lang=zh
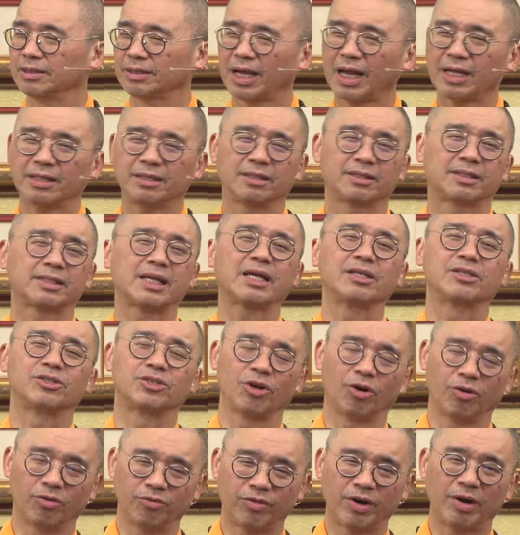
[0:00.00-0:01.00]
他的善
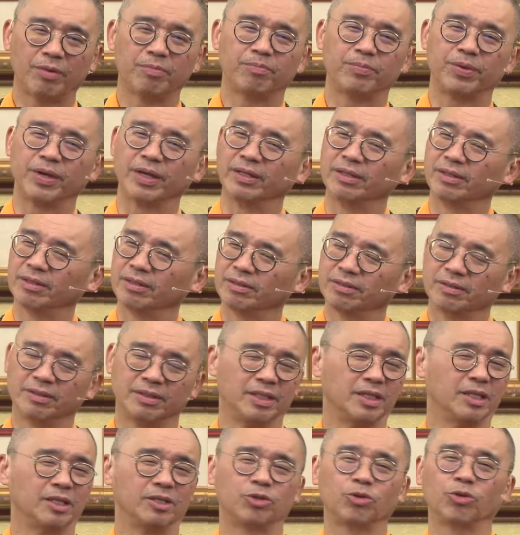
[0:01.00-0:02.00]
巧方便，
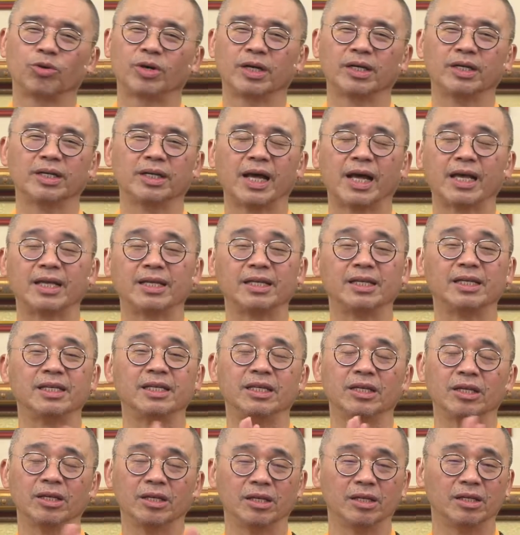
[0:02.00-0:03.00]
你就很难一
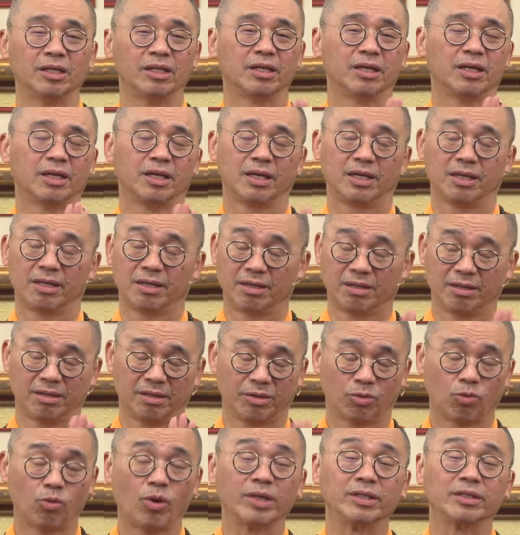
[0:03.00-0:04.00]
以
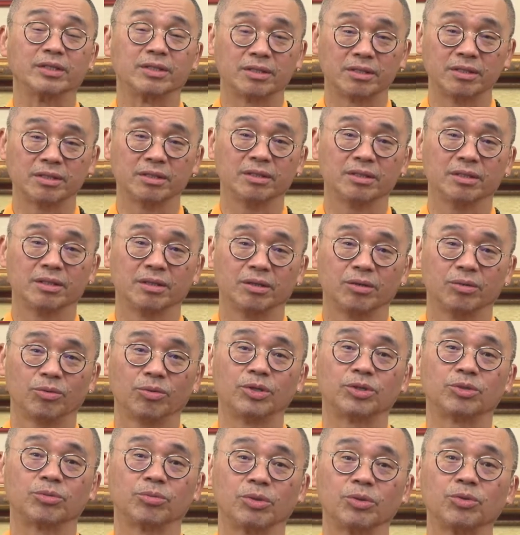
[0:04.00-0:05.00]
贯之。
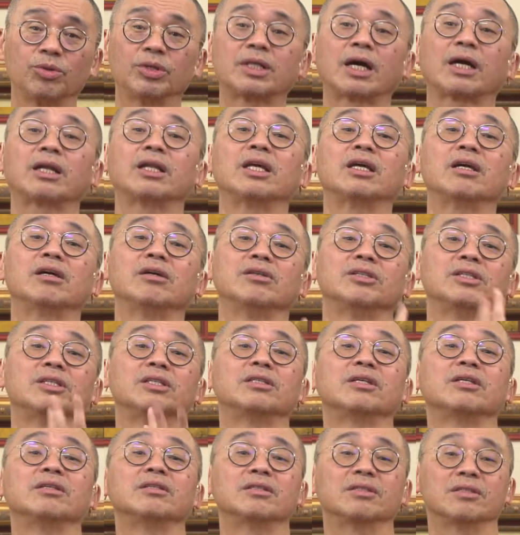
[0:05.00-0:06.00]
为什么？因为他宁可牺
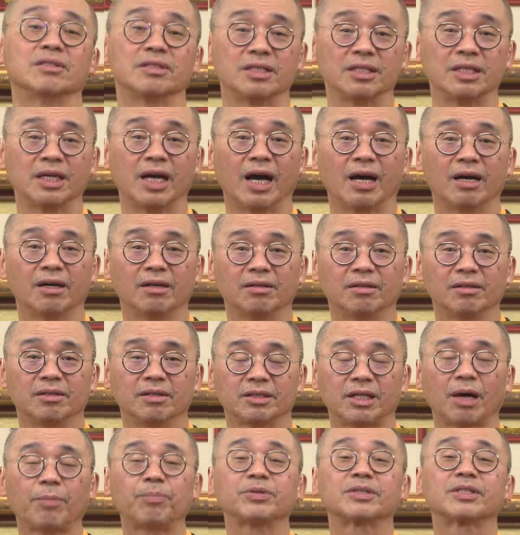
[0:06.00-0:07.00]
牲自己啊，
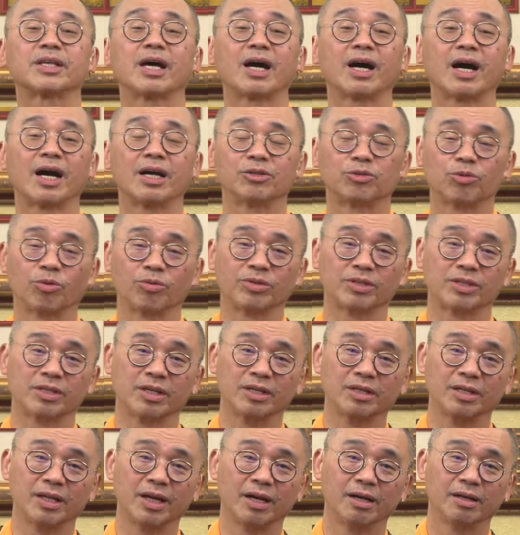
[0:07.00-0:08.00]
他不伤害众
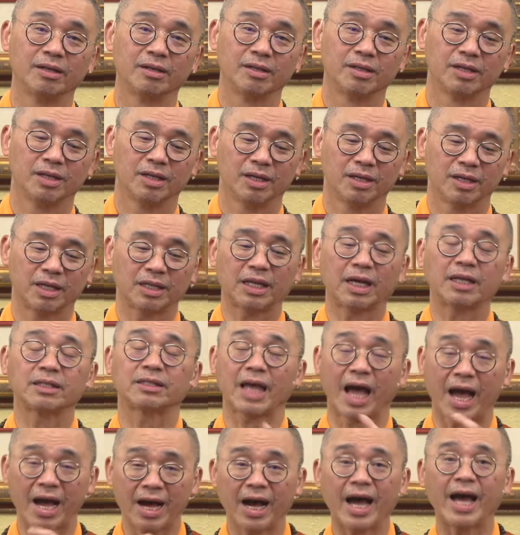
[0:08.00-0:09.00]
生呢、那当然，
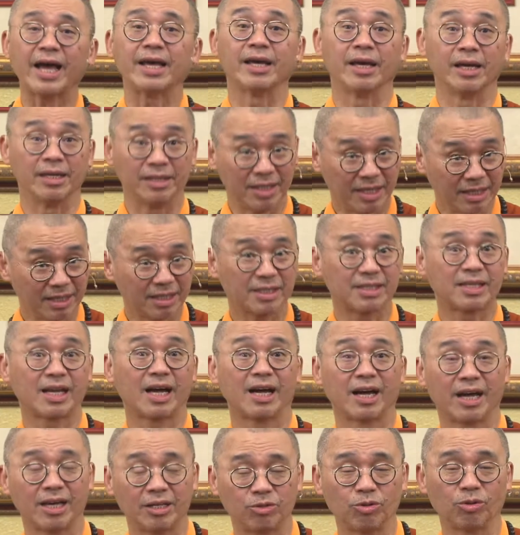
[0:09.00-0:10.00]
贪爱也一定是
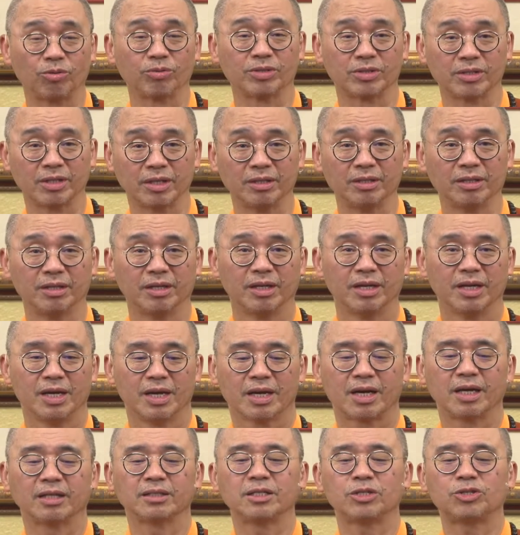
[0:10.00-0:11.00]
伤害众生。
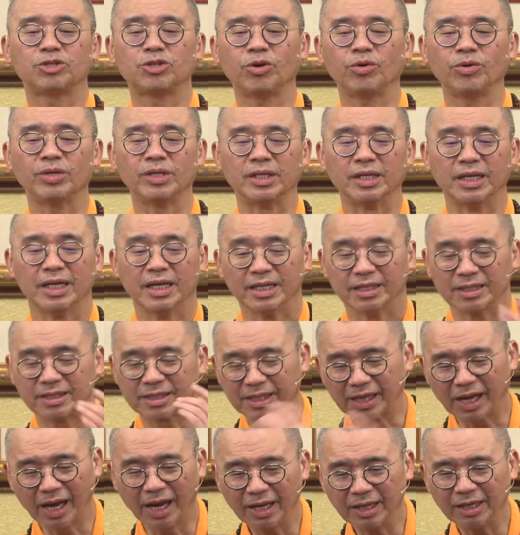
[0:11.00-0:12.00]
可是就以
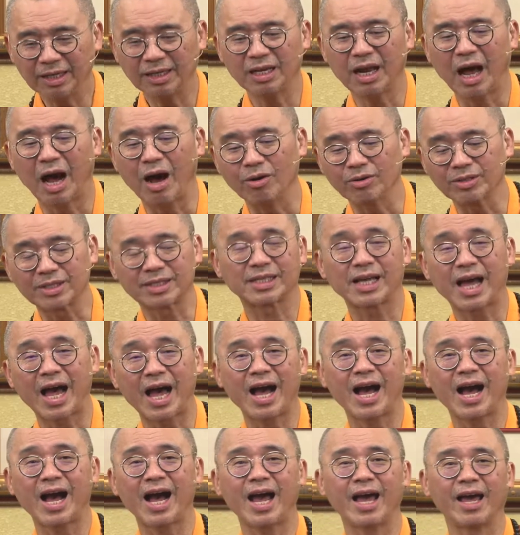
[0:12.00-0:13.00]
嗔恼
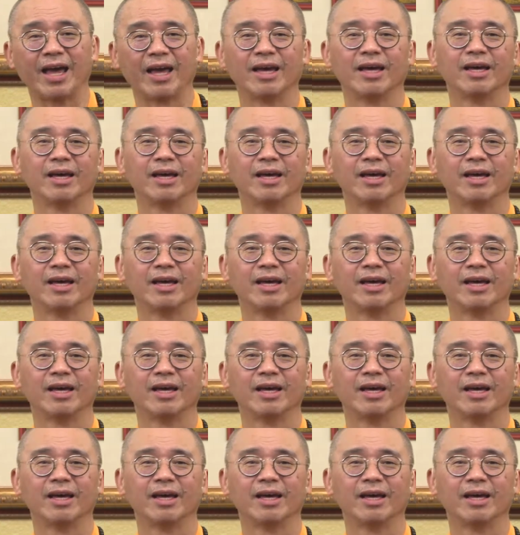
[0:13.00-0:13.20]
杀害